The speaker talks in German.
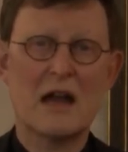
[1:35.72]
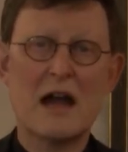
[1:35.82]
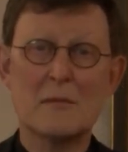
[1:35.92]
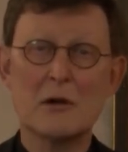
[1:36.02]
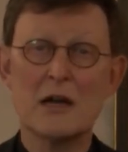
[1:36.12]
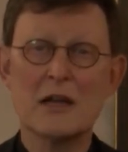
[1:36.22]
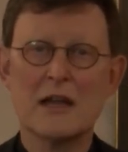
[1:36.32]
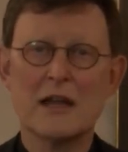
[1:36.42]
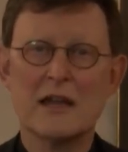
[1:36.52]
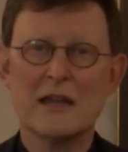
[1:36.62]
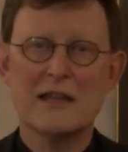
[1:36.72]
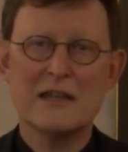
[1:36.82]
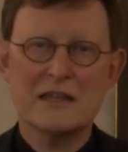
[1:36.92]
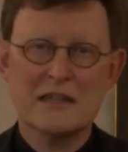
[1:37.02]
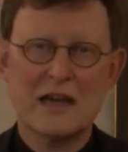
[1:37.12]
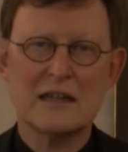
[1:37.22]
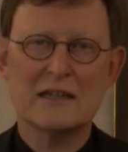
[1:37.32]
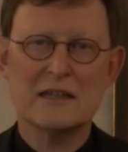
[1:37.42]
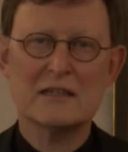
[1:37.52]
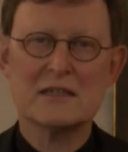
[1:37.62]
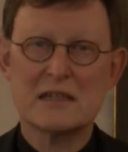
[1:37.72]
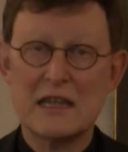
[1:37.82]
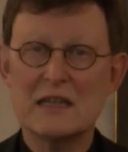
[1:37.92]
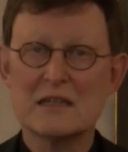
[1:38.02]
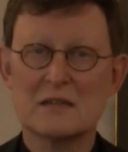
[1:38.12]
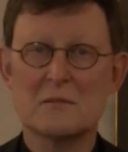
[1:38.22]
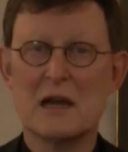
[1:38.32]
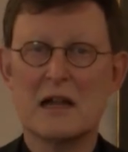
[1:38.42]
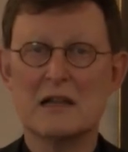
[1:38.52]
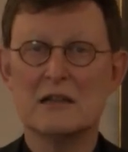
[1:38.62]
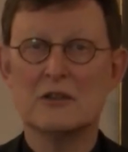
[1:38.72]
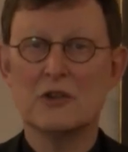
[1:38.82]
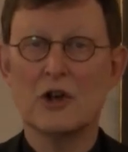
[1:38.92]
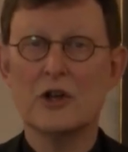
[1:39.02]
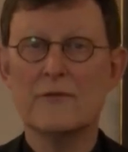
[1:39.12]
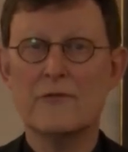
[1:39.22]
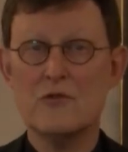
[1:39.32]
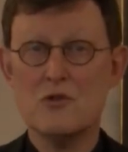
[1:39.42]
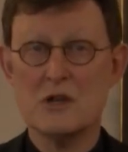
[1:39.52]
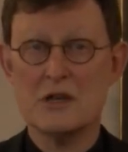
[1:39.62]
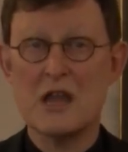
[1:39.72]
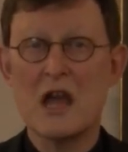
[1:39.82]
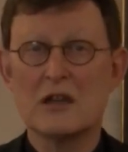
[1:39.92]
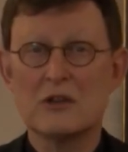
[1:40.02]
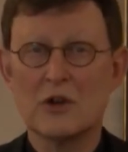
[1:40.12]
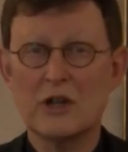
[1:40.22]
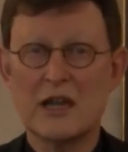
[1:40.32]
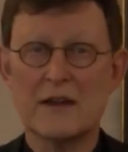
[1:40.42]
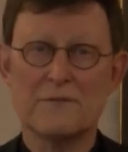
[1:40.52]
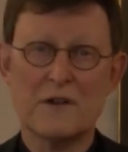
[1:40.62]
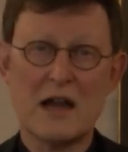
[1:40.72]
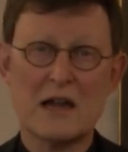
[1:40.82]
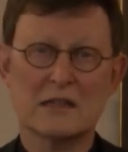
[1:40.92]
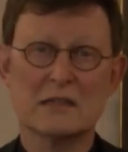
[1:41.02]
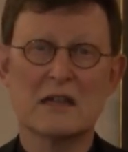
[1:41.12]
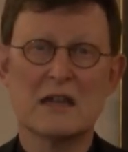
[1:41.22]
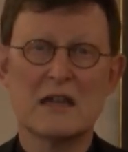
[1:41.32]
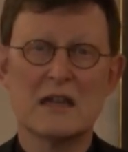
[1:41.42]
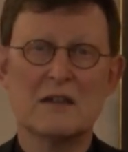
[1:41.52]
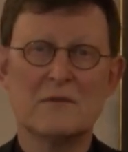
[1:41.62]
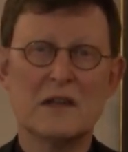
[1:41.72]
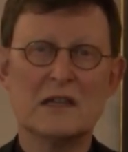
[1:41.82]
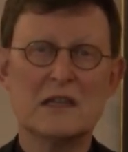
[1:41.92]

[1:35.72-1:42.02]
Aber ich kann es jedes Mal neu fühlen, neu erfahren, wenn